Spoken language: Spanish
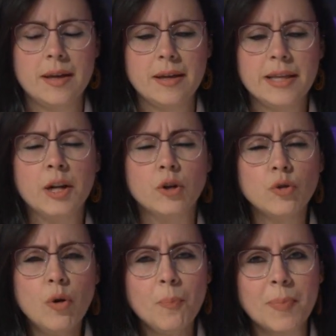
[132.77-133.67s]

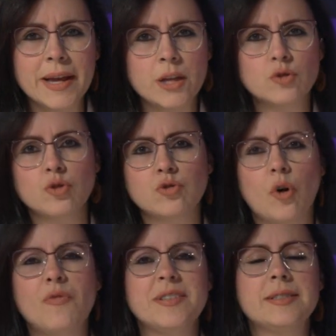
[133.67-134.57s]
irrumpen en sus
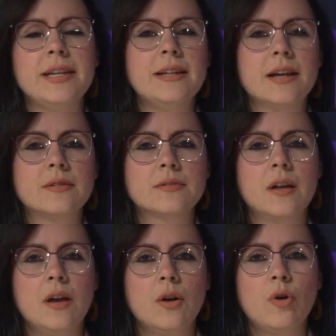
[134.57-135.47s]
oficinas,
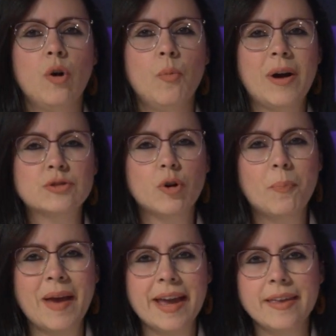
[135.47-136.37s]
cómo
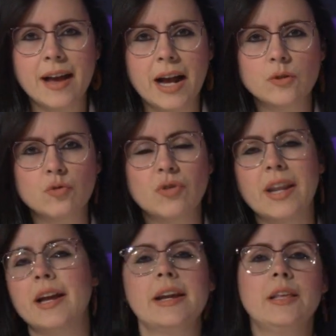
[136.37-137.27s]
atropellan a sus
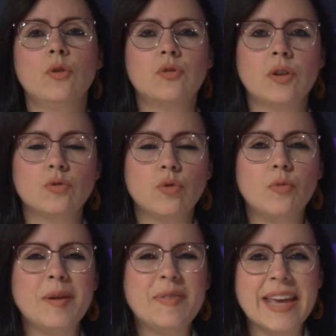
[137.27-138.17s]
seres queridos en sus
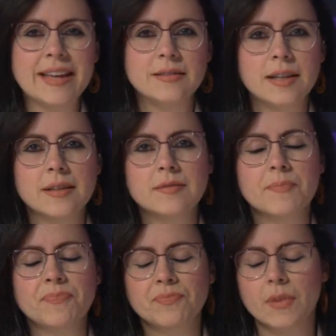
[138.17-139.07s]
viviendas.
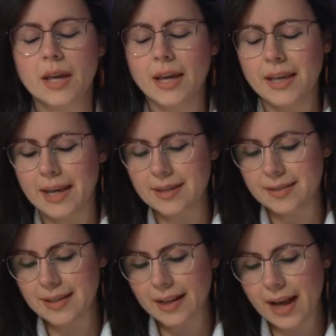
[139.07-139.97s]
Y
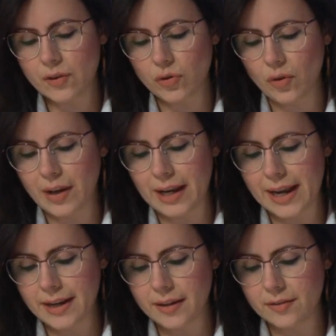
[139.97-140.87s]
ese es el caso de
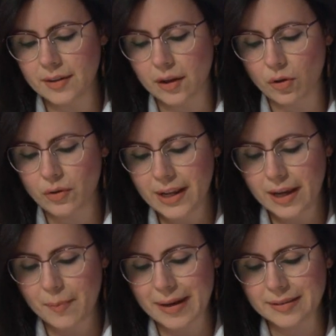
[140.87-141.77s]
Lenis eh,
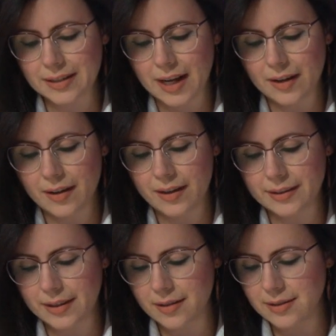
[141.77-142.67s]
Rodríguez, magistrada
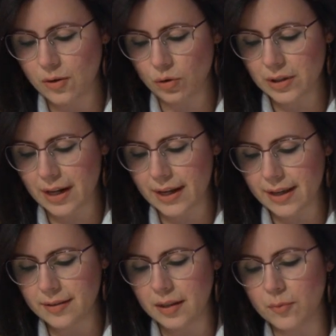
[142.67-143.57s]
del TSJ
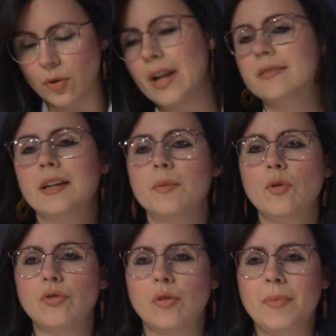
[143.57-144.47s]
Legítimo. La
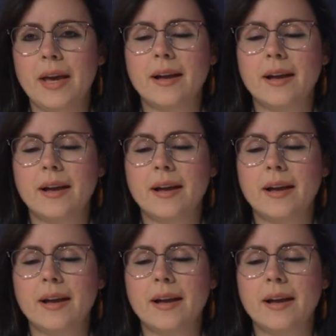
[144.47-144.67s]
tenemos vía